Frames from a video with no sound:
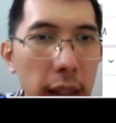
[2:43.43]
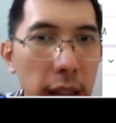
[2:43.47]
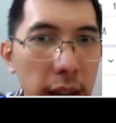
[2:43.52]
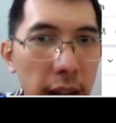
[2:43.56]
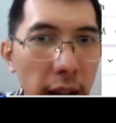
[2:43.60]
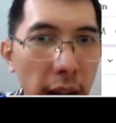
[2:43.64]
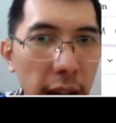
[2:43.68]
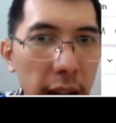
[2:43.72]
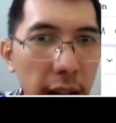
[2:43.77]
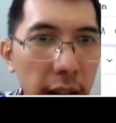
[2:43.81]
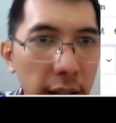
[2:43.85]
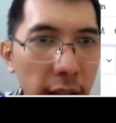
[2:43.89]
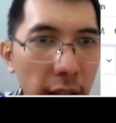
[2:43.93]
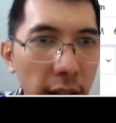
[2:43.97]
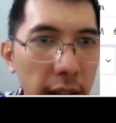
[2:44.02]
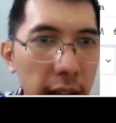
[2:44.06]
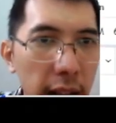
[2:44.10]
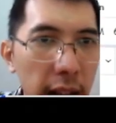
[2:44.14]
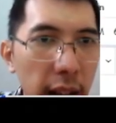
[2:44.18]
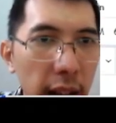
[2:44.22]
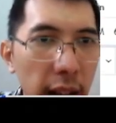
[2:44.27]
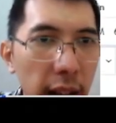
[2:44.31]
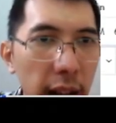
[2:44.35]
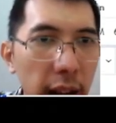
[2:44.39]
Terakhir
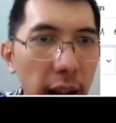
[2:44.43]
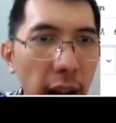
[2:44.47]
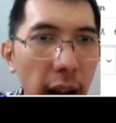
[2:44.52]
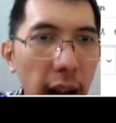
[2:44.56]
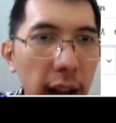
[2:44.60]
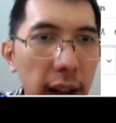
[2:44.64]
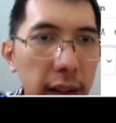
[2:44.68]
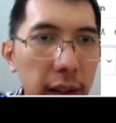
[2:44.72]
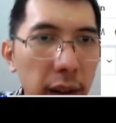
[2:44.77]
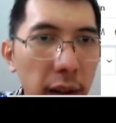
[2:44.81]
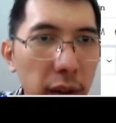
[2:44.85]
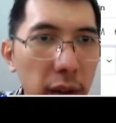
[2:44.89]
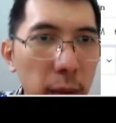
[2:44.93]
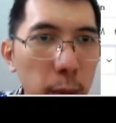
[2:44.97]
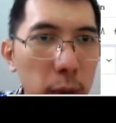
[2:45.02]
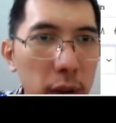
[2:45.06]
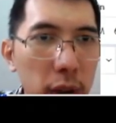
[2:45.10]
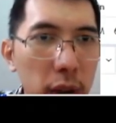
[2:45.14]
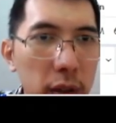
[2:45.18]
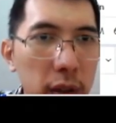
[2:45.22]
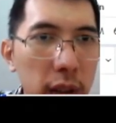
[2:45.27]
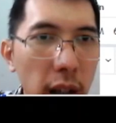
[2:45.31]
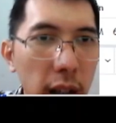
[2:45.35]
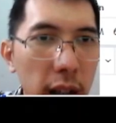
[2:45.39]
kali hal tersebut
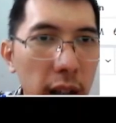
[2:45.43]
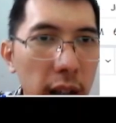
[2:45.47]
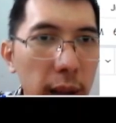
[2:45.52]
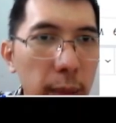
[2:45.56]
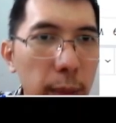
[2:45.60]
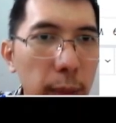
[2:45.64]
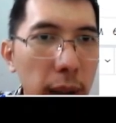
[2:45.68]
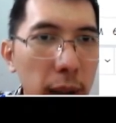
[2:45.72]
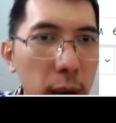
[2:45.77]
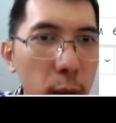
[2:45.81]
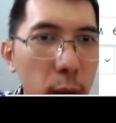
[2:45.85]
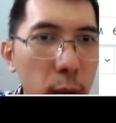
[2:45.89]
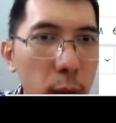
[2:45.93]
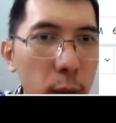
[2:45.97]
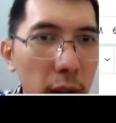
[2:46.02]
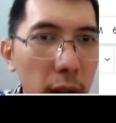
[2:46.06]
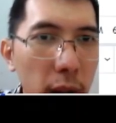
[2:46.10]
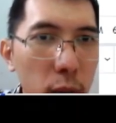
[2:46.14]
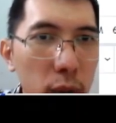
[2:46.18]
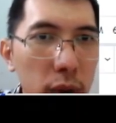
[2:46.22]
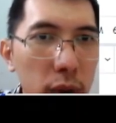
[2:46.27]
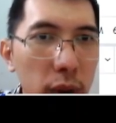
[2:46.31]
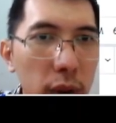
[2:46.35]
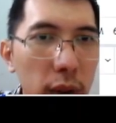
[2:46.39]
terjadi Bitcoin
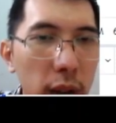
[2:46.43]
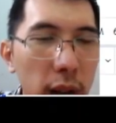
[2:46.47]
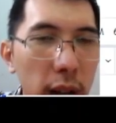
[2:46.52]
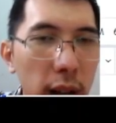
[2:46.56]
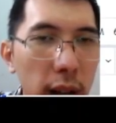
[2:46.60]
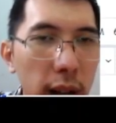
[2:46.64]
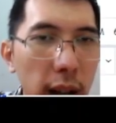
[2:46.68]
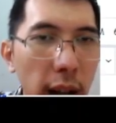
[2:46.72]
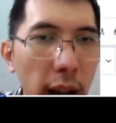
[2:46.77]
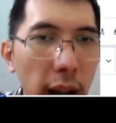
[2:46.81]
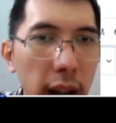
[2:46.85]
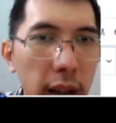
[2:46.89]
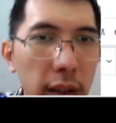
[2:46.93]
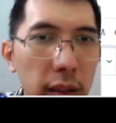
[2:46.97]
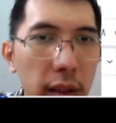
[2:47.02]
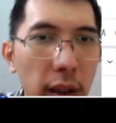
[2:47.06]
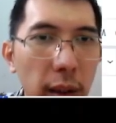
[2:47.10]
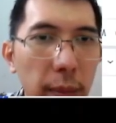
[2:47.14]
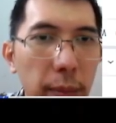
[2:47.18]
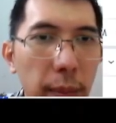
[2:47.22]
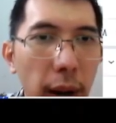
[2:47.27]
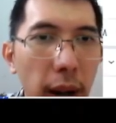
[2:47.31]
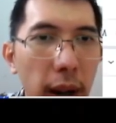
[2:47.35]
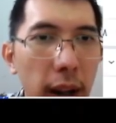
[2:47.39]
itu naik
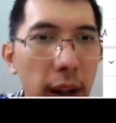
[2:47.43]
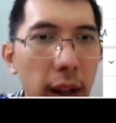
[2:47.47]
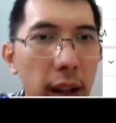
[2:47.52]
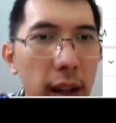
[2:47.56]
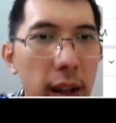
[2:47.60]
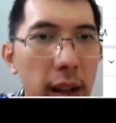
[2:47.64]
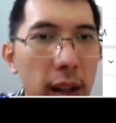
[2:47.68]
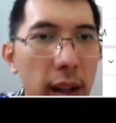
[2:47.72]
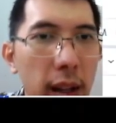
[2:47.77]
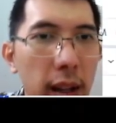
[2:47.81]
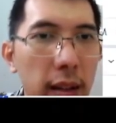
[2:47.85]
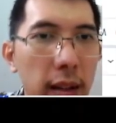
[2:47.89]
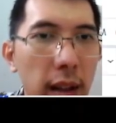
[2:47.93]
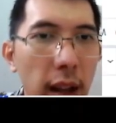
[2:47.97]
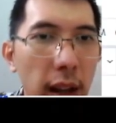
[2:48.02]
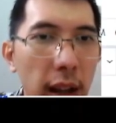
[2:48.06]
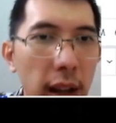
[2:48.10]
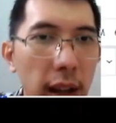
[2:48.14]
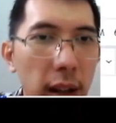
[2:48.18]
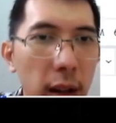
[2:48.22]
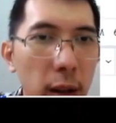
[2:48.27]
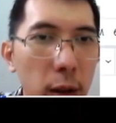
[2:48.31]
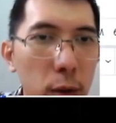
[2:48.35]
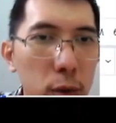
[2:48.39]
sampai dari
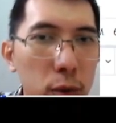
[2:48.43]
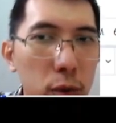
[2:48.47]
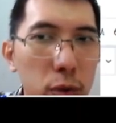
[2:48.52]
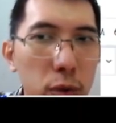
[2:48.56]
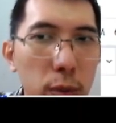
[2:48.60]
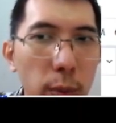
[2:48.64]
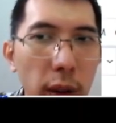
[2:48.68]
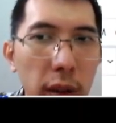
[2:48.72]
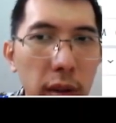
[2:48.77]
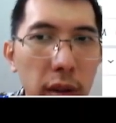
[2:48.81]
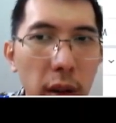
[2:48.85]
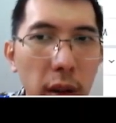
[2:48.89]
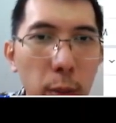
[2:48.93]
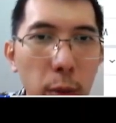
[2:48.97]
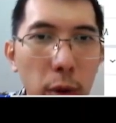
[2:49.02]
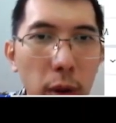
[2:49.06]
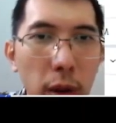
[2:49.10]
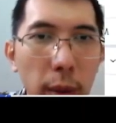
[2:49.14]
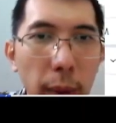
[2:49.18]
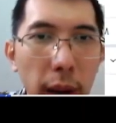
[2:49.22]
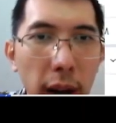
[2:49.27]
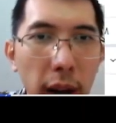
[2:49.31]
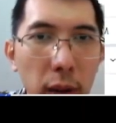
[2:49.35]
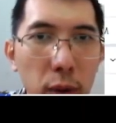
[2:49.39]
low
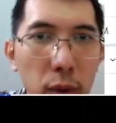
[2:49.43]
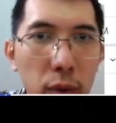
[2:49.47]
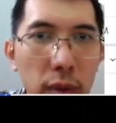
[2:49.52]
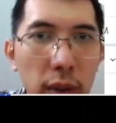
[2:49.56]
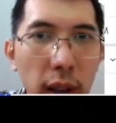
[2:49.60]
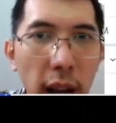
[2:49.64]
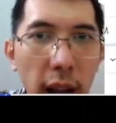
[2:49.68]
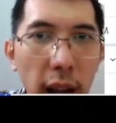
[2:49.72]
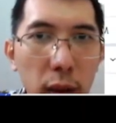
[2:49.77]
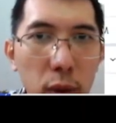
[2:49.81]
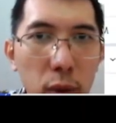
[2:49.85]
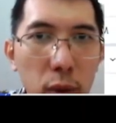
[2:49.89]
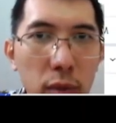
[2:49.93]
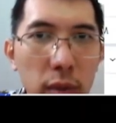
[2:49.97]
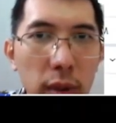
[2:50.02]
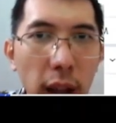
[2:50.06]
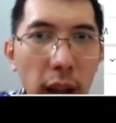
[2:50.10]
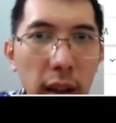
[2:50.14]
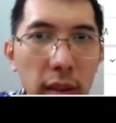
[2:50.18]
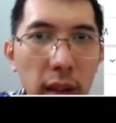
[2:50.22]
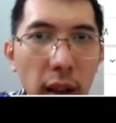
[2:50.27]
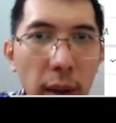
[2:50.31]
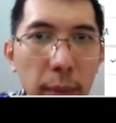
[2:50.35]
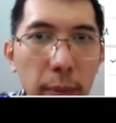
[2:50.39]
17.500 itu
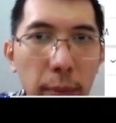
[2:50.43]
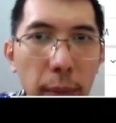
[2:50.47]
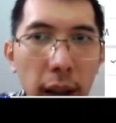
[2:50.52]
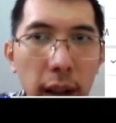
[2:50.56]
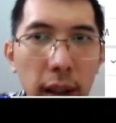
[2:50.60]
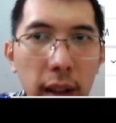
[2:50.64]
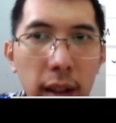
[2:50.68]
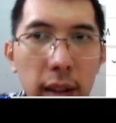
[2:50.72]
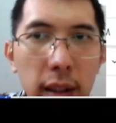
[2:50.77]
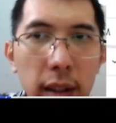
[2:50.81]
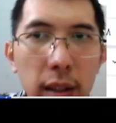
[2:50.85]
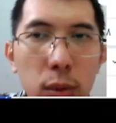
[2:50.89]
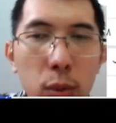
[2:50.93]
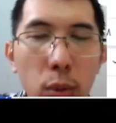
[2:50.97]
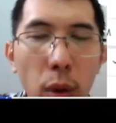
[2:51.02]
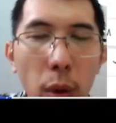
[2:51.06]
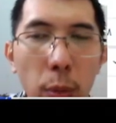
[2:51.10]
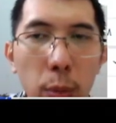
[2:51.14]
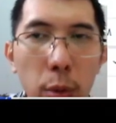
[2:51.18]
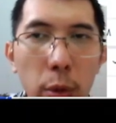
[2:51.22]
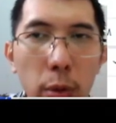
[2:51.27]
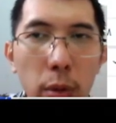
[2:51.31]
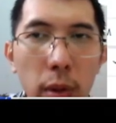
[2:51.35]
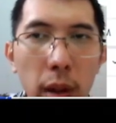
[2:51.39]
naik sampai ke
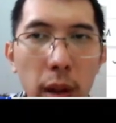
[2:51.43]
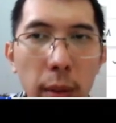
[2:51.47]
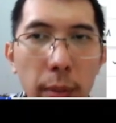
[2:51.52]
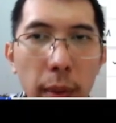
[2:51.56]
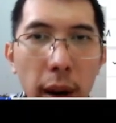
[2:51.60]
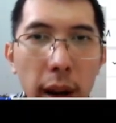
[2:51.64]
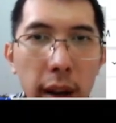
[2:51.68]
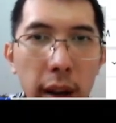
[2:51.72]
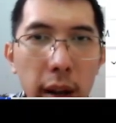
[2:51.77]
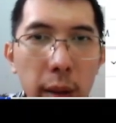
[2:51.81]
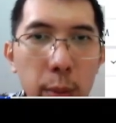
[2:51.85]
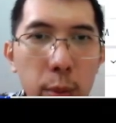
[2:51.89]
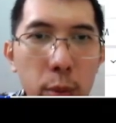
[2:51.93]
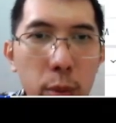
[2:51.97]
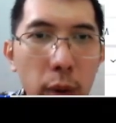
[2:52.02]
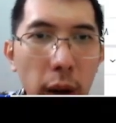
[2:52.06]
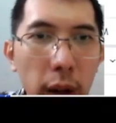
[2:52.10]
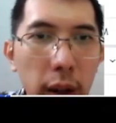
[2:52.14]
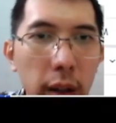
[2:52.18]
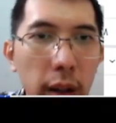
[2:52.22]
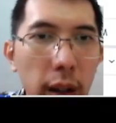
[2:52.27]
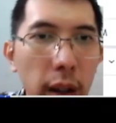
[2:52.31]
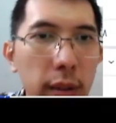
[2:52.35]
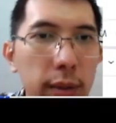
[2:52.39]
25
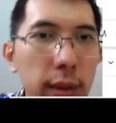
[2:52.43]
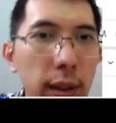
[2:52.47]
ribuan ya.